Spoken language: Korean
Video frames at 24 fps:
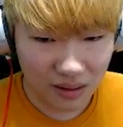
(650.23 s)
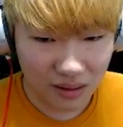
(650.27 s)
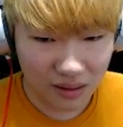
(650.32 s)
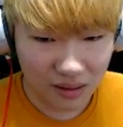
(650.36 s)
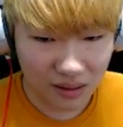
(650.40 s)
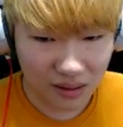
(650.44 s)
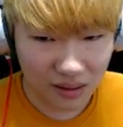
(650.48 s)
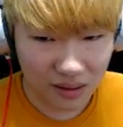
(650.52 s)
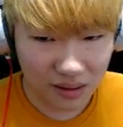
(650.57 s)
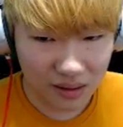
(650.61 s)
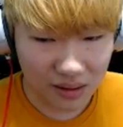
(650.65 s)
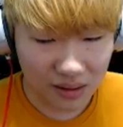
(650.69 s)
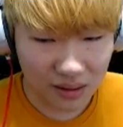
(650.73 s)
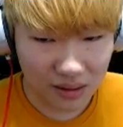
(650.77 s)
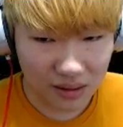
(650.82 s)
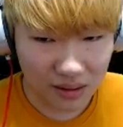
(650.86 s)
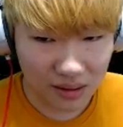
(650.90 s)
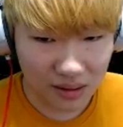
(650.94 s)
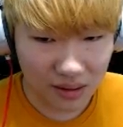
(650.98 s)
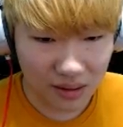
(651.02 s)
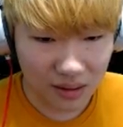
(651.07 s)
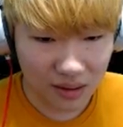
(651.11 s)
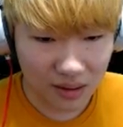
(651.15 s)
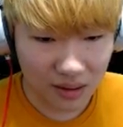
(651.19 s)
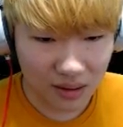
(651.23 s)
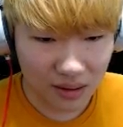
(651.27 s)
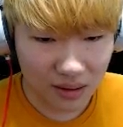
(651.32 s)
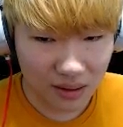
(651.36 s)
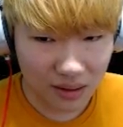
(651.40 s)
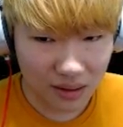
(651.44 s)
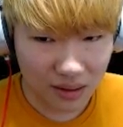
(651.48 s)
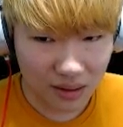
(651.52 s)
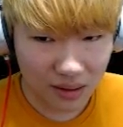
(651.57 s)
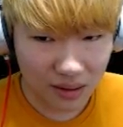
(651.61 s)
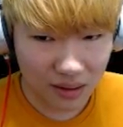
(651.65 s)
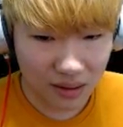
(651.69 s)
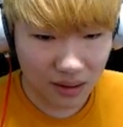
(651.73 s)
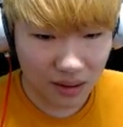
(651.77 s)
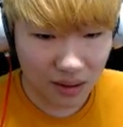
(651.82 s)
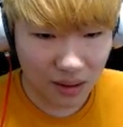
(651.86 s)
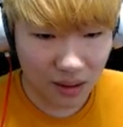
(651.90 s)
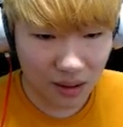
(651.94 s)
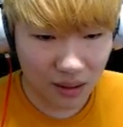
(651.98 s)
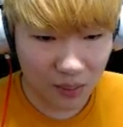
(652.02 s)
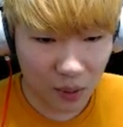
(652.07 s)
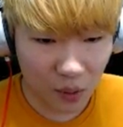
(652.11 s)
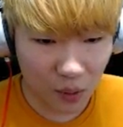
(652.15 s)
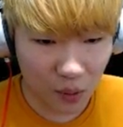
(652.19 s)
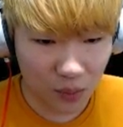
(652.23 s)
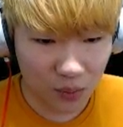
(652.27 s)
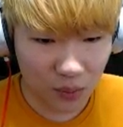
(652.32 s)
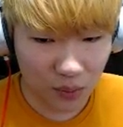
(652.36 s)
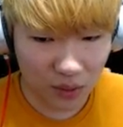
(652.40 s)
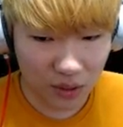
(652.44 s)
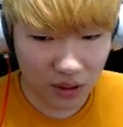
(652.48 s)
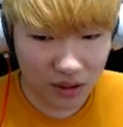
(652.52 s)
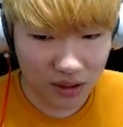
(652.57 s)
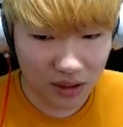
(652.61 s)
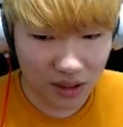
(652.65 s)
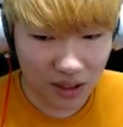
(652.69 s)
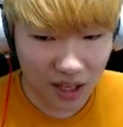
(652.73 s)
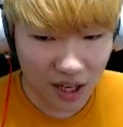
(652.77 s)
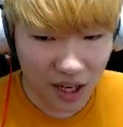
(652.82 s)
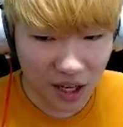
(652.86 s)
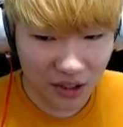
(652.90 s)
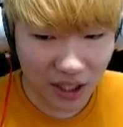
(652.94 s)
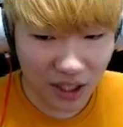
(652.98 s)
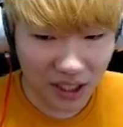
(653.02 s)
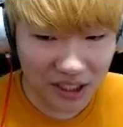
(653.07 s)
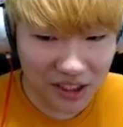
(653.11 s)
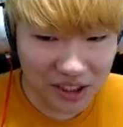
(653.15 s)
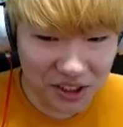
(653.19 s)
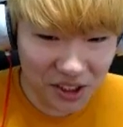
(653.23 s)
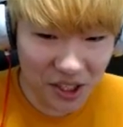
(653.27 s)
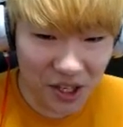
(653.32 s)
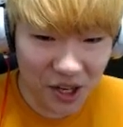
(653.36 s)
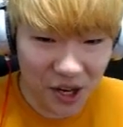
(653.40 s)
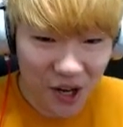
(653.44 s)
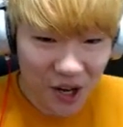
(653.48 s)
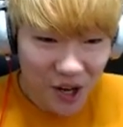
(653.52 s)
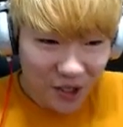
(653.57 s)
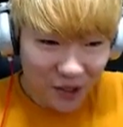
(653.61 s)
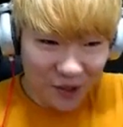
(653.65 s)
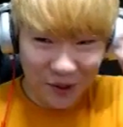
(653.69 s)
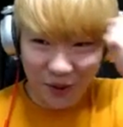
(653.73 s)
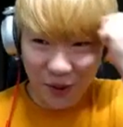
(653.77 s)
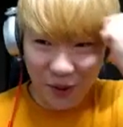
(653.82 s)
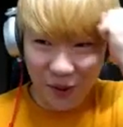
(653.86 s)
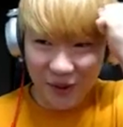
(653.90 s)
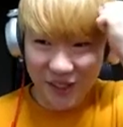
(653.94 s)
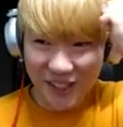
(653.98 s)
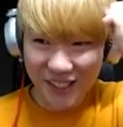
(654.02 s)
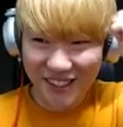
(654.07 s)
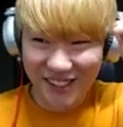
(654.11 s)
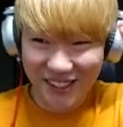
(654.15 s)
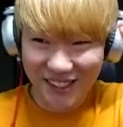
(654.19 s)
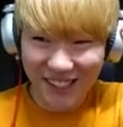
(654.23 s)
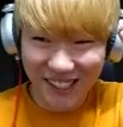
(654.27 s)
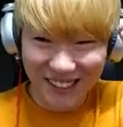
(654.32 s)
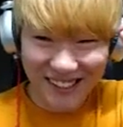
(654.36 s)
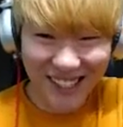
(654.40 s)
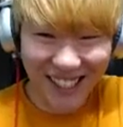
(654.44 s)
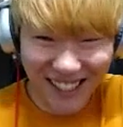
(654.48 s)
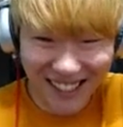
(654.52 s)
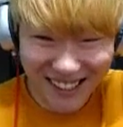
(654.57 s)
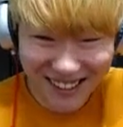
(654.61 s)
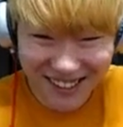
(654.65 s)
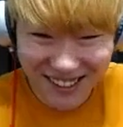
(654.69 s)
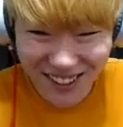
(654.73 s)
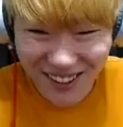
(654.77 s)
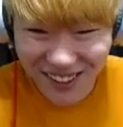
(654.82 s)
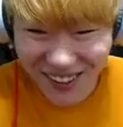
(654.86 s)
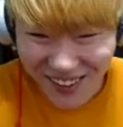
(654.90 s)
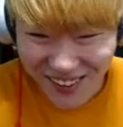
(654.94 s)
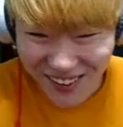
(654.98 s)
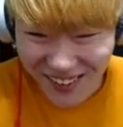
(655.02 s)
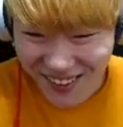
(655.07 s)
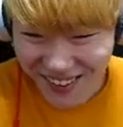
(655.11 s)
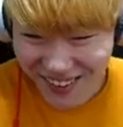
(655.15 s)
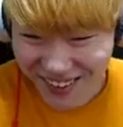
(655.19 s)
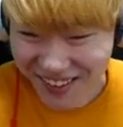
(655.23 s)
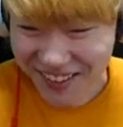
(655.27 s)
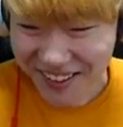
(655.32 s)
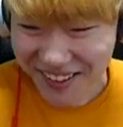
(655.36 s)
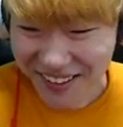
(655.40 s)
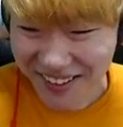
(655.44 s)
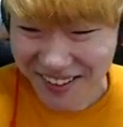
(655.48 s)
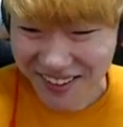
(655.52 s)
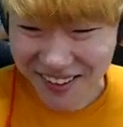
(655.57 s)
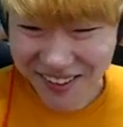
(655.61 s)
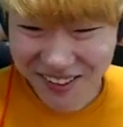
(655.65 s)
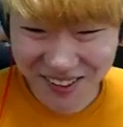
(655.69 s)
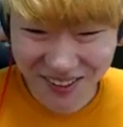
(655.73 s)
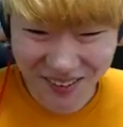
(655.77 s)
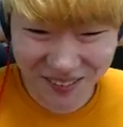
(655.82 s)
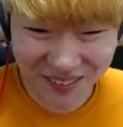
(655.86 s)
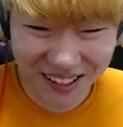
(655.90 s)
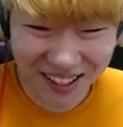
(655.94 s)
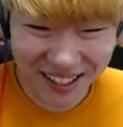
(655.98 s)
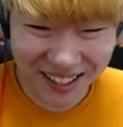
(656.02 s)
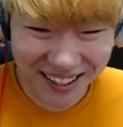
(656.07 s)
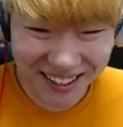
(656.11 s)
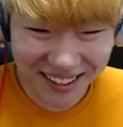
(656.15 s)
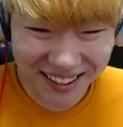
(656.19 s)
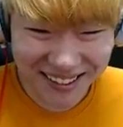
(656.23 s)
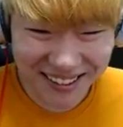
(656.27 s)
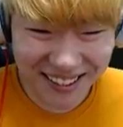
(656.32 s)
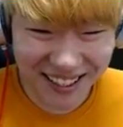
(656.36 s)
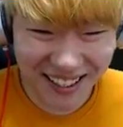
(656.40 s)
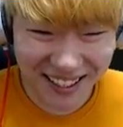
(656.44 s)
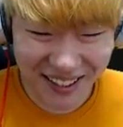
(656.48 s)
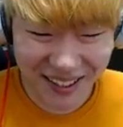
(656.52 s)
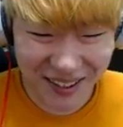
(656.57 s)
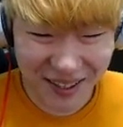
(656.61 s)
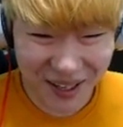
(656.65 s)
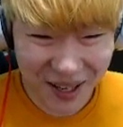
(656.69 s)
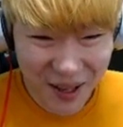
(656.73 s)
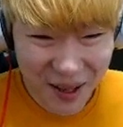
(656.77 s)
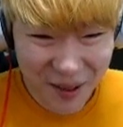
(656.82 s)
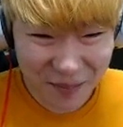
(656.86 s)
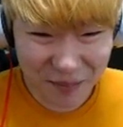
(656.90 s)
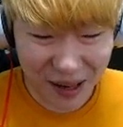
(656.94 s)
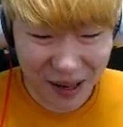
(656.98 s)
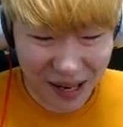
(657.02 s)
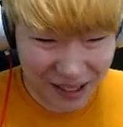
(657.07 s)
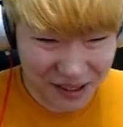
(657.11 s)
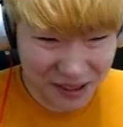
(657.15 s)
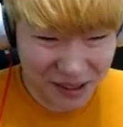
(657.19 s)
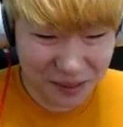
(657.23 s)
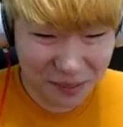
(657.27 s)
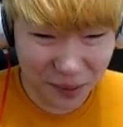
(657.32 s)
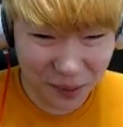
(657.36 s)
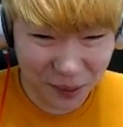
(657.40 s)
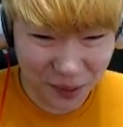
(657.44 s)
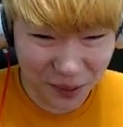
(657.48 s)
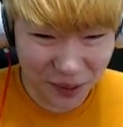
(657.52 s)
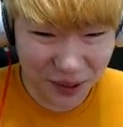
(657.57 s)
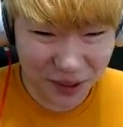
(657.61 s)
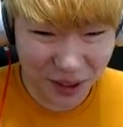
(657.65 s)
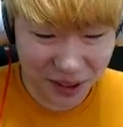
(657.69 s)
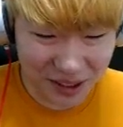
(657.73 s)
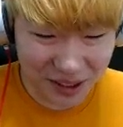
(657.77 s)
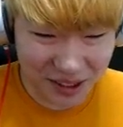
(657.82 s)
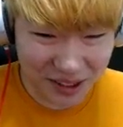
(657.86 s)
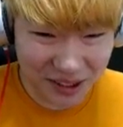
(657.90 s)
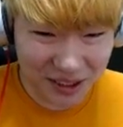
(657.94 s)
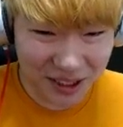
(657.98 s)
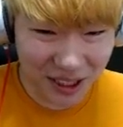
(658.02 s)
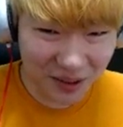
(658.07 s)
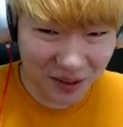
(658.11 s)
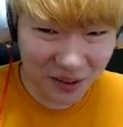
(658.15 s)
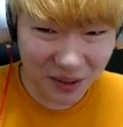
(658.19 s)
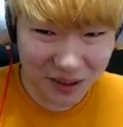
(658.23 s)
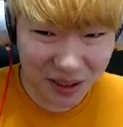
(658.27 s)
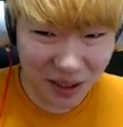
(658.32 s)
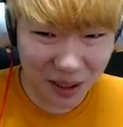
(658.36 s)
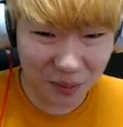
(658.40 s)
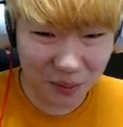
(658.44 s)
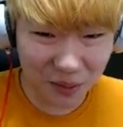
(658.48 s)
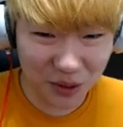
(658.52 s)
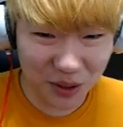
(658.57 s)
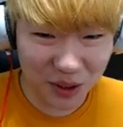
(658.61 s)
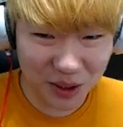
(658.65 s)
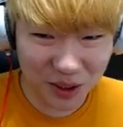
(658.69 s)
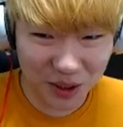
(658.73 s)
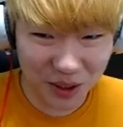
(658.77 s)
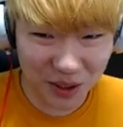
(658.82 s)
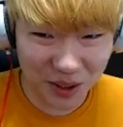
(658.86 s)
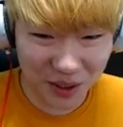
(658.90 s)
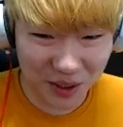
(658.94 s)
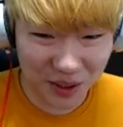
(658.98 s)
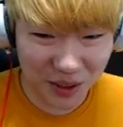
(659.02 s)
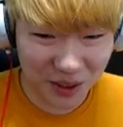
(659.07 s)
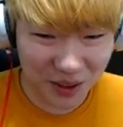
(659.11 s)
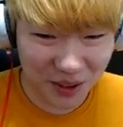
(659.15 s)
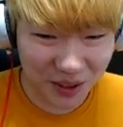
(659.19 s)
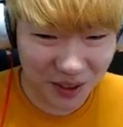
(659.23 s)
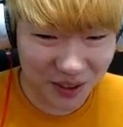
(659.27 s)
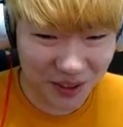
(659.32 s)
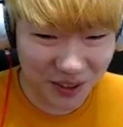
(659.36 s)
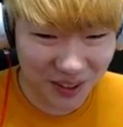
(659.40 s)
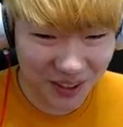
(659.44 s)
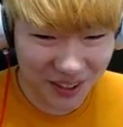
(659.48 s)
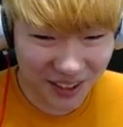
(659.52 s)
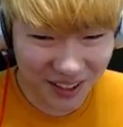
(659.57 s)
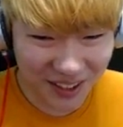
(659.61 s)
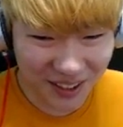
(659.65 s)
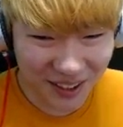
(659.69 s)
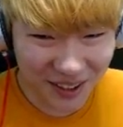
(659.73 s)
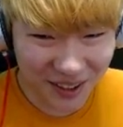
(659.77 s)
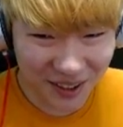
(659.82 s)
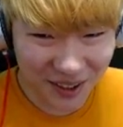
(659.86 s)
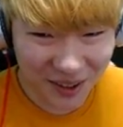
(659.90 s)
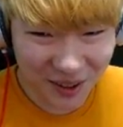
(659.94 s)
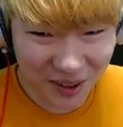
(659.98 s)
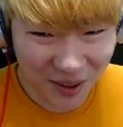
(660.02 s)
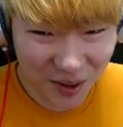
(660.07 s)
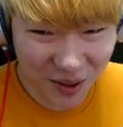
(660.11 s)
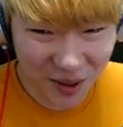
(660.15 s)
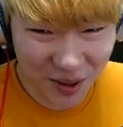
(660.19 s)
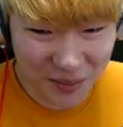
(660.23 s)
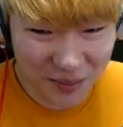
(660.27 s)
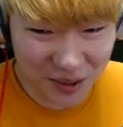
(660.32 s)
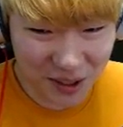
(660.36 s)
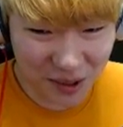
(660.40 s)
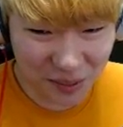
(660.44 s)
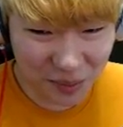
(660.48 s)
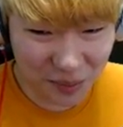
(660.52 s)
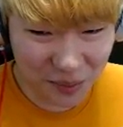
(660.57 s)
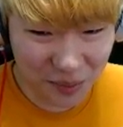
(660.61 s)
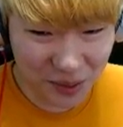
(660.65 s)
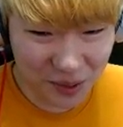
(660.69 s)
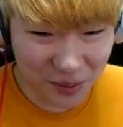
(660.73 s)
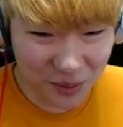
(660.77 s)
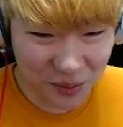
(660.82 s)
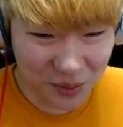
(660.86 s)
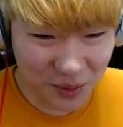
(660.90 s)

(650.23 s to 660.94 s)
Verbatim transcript: 나이스 아 배고프면 어떡하지? 나이스! 유통기한 지나지 않았어! 좋아 야 마늘 먹고 옛날에 인간 된 사람도 있어 얼마나 몸에 좋은